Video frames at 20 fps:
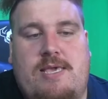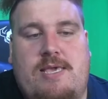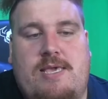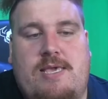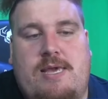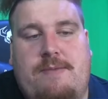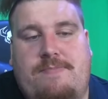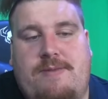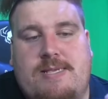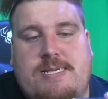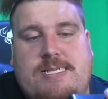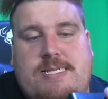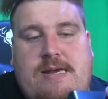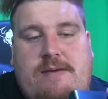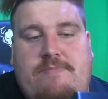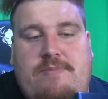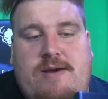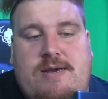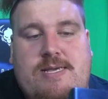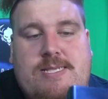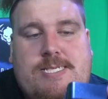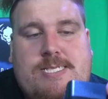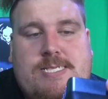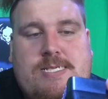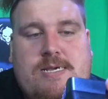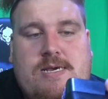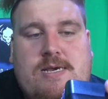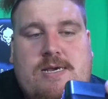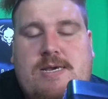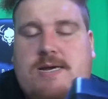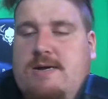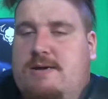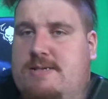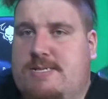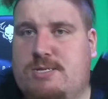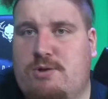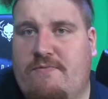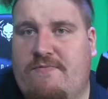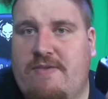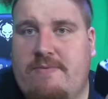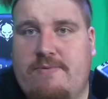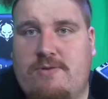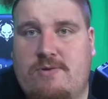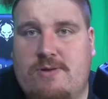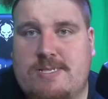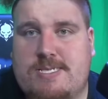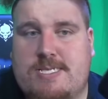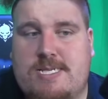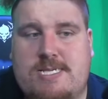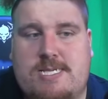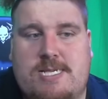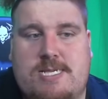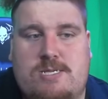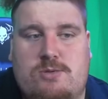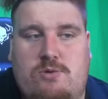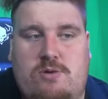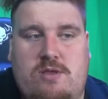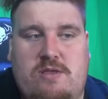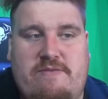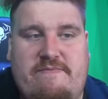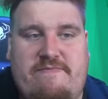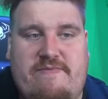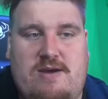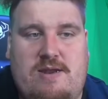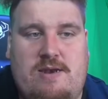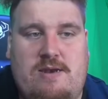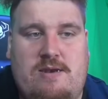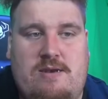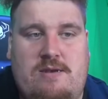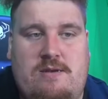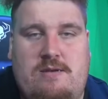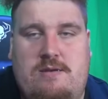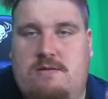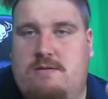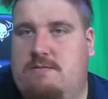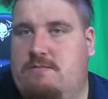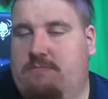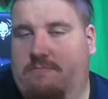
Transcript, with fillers: Ich habe das damals äh, so viel benutzt, dass ich das irgendwann,